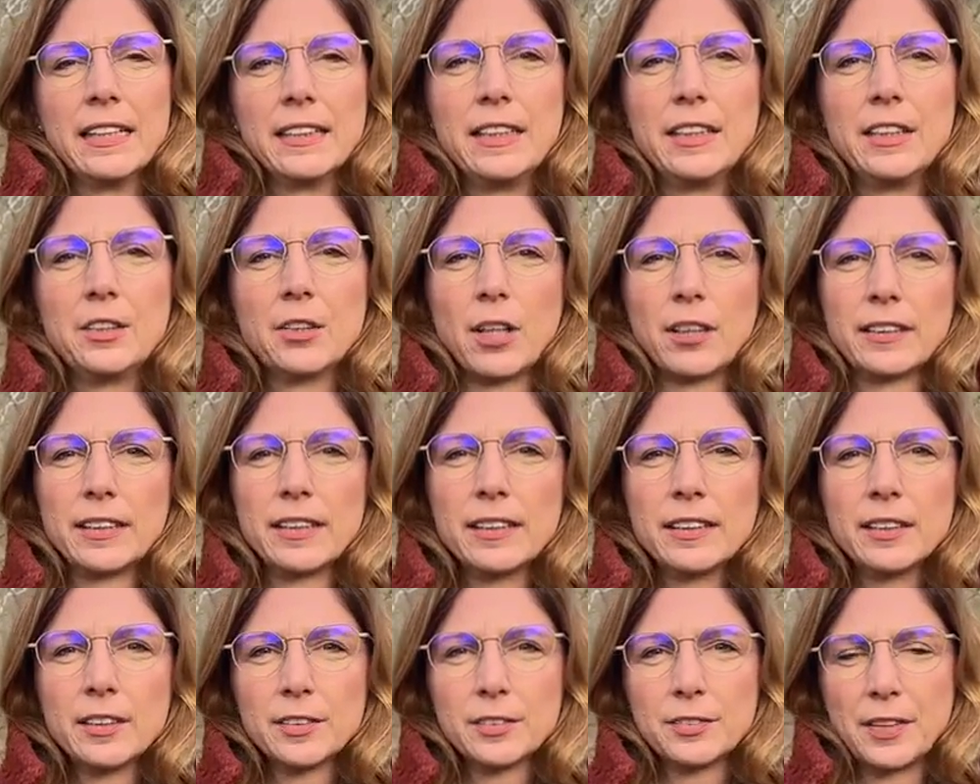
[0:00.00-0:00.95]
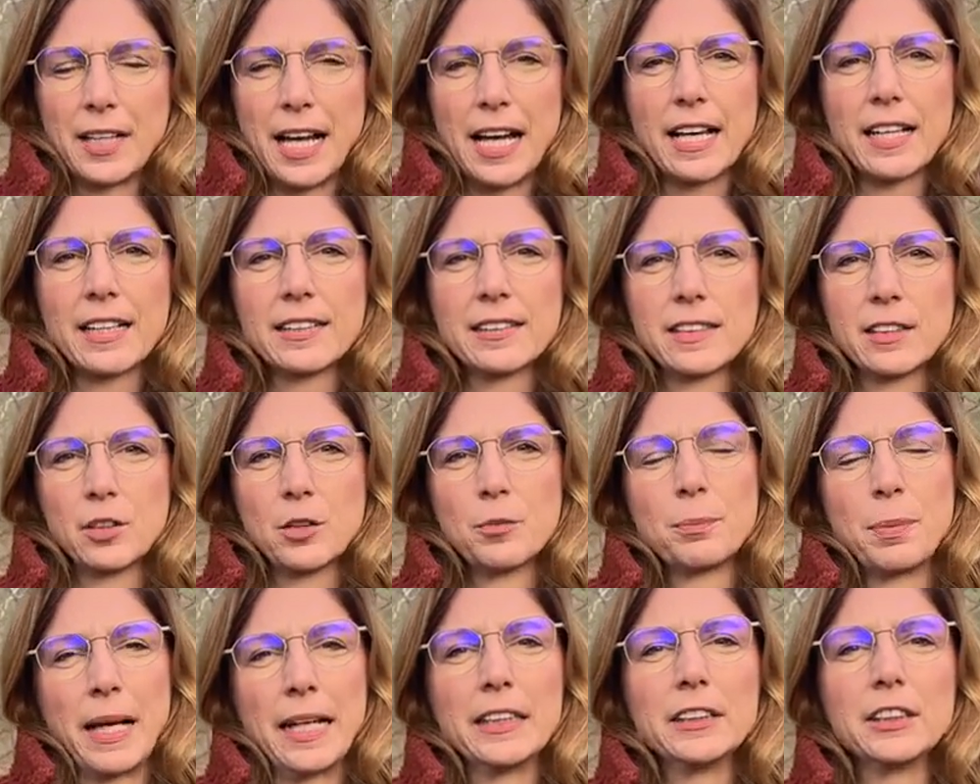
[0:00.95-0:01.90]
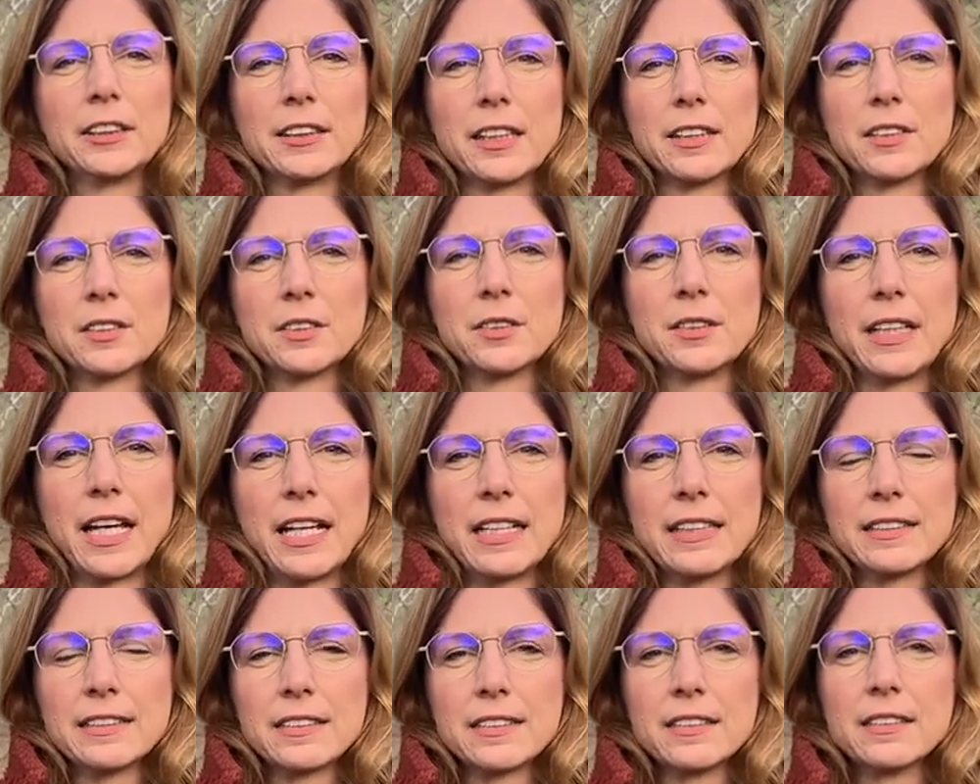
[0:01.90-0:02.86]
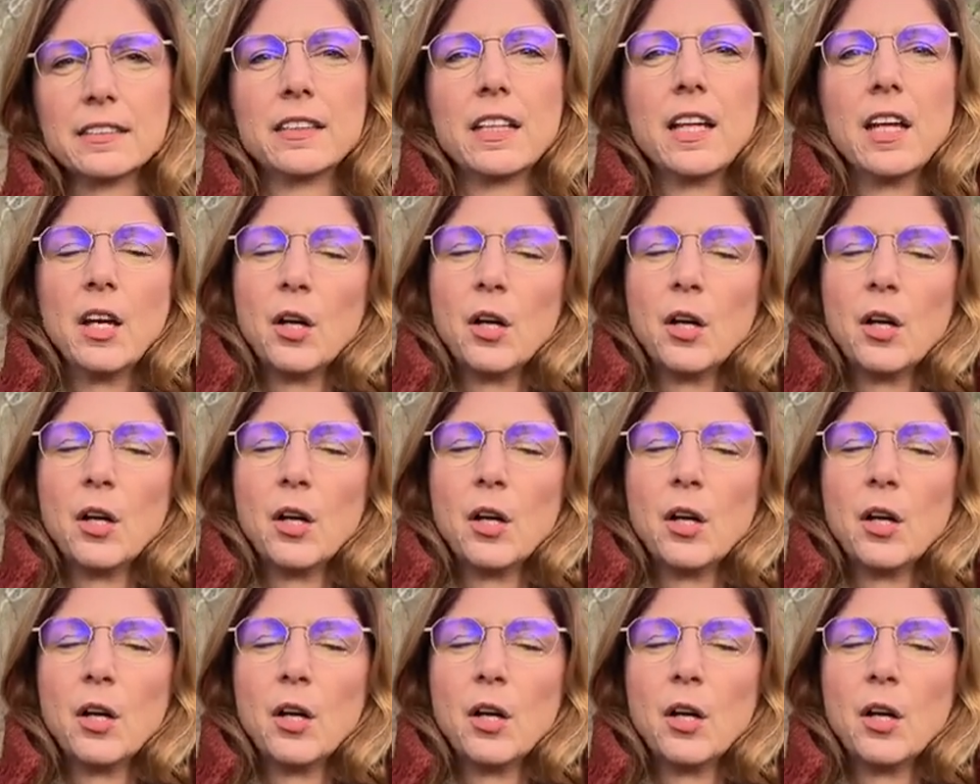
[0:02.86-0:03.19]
die dorthin gefahren sind, um Beistand zu leisten.